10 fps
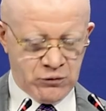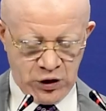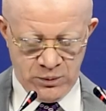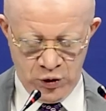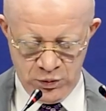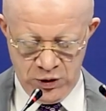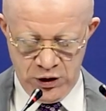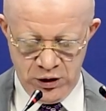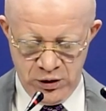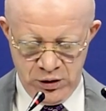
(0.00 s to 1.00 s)
comme
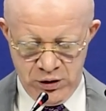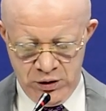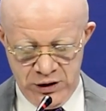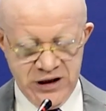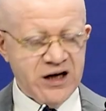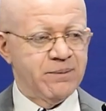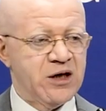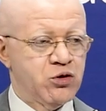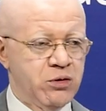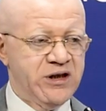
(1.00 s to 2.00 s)
rumeur, il n'y a
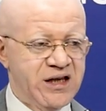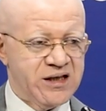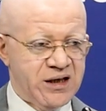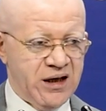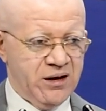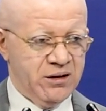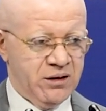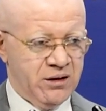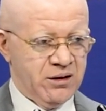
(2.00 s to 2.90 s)
pas eu de décès,